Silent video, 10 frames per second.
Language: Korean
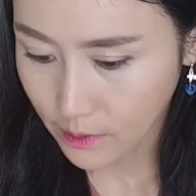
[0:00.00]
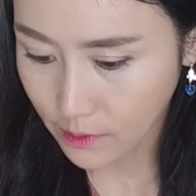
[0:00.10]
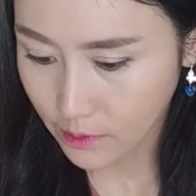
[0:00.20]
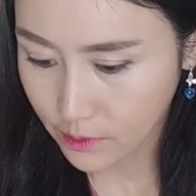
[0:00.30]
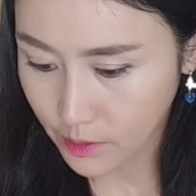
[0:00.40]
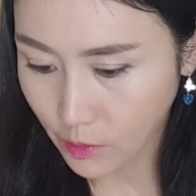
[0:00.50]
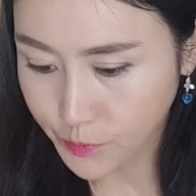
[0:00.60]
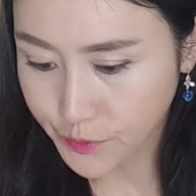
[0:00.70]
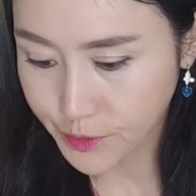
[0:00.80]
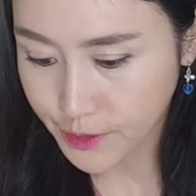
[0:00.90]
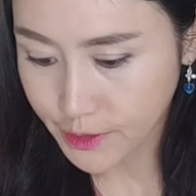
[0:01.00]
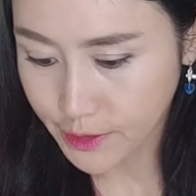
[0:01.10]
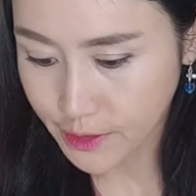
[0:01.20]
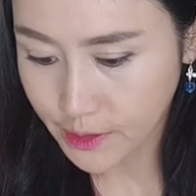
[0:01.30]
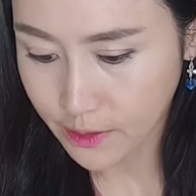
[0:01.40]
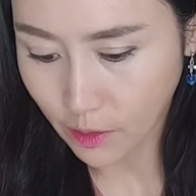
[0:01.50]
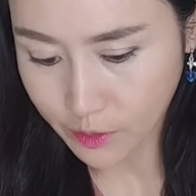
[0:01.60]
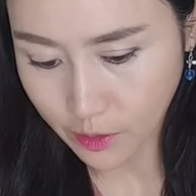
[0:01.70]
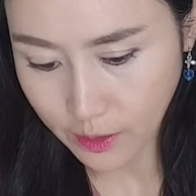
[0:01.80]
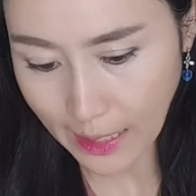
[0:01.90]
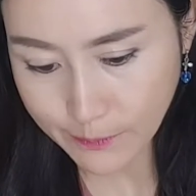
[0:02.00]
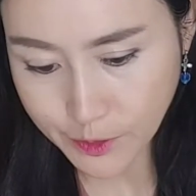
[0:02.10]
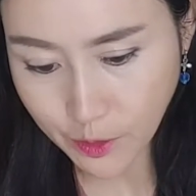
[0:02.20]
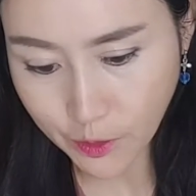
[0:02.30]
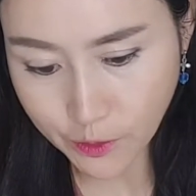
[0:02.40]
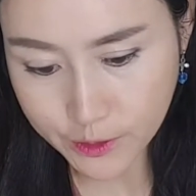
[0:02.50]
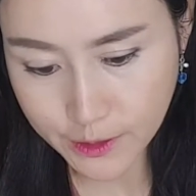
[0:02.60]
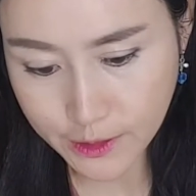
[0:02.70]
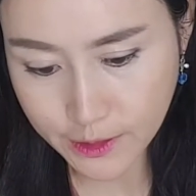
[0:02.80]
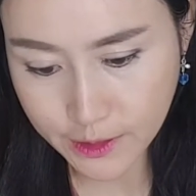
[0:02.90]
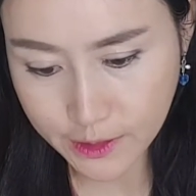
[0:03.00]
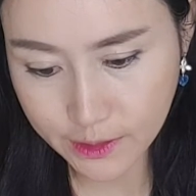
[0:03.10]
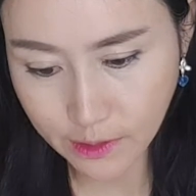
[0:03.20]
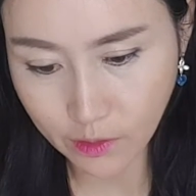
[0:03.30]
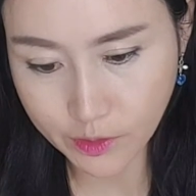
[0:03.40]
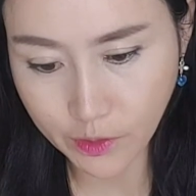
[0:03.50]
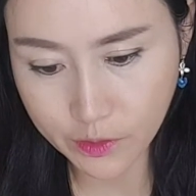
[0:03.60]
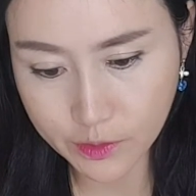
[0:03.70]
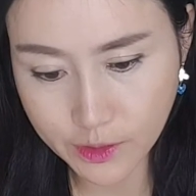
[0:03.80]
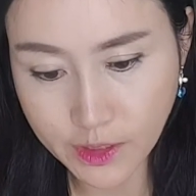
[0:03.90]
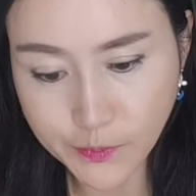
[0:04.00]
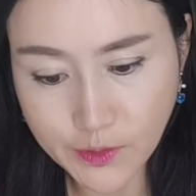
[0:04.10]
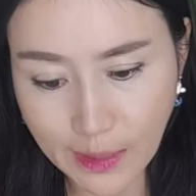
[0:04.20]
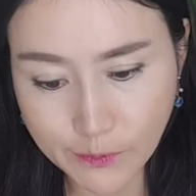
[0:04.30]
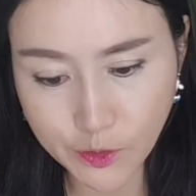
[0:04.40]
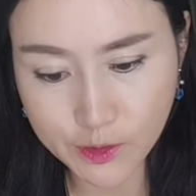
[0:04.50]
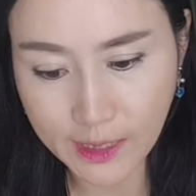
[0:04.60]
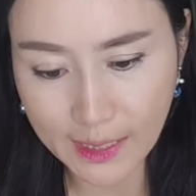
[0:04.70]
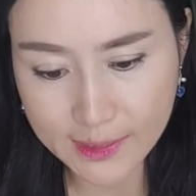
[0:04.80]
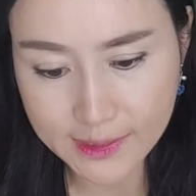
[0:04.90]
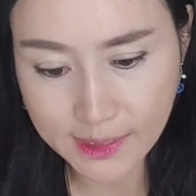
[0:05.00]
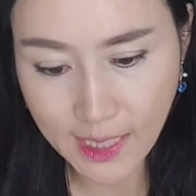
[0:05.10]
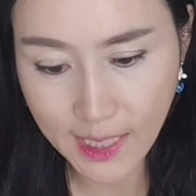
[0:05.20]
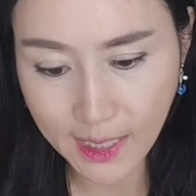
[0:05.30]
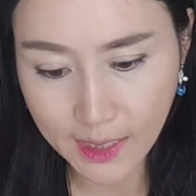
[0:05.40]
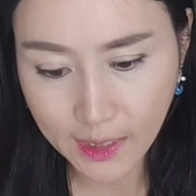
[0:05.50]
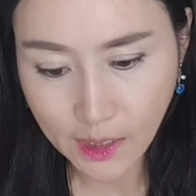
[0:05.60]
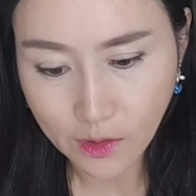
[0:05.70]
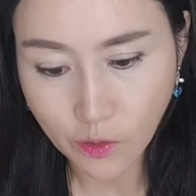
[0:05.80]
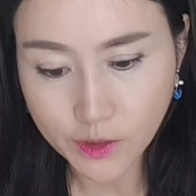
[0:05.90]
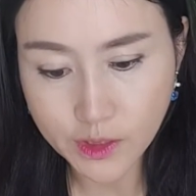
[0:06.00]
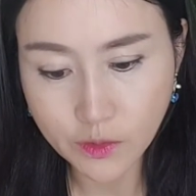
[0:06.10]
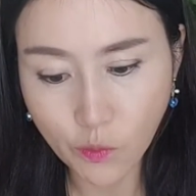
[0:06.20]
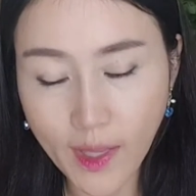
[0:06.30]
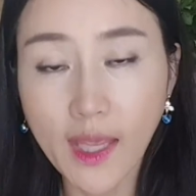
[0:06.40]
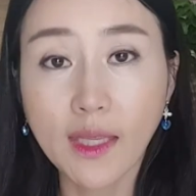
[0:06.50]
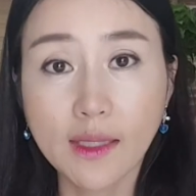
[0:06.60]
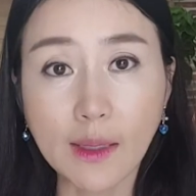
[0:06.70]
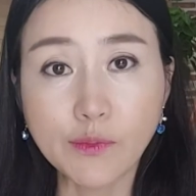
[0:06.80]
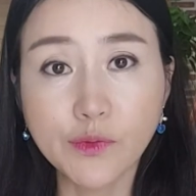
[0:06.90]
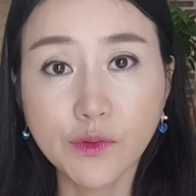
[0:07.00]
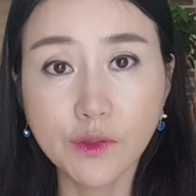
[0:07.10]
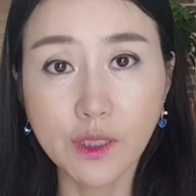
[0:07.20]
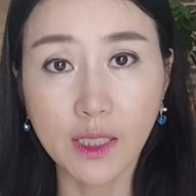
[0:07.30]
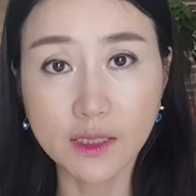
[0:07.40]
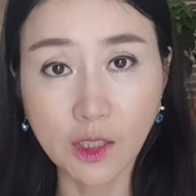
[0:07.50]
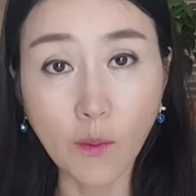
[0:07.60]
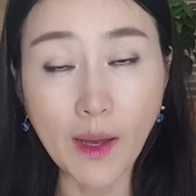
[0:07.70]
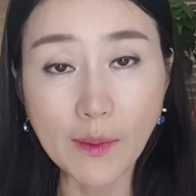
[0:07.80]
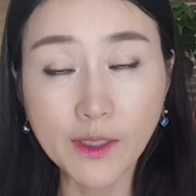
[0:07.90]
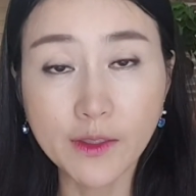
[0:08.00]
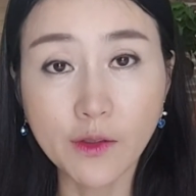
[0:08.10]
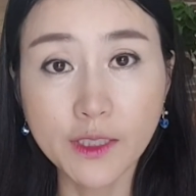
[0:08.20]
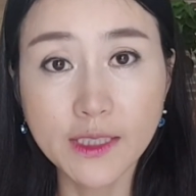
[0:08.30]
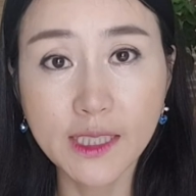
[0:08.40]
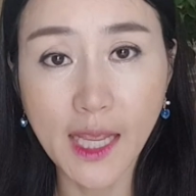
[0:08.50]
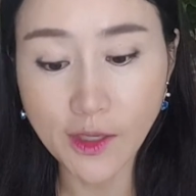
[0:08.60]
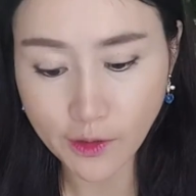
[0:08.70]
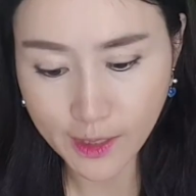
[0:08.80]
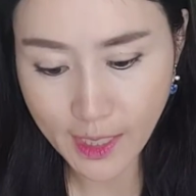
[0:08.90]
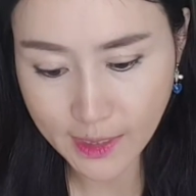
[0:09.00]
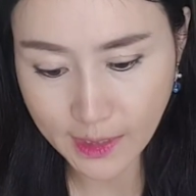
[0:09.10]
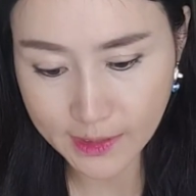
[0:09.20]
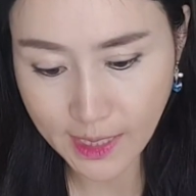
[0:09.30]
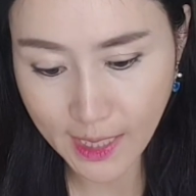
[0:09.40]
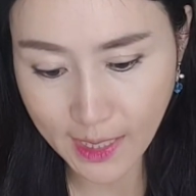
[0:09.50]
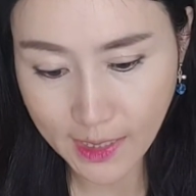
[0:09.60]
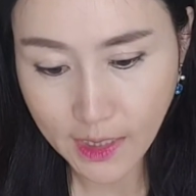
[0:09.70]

어, 이런 분들은 어떤 감정을 어떤 슬픈 감정을 당했을 때 그거를 왜 나쁘 게 그 그런 마음이 들었는지를 해결을 해야 되는데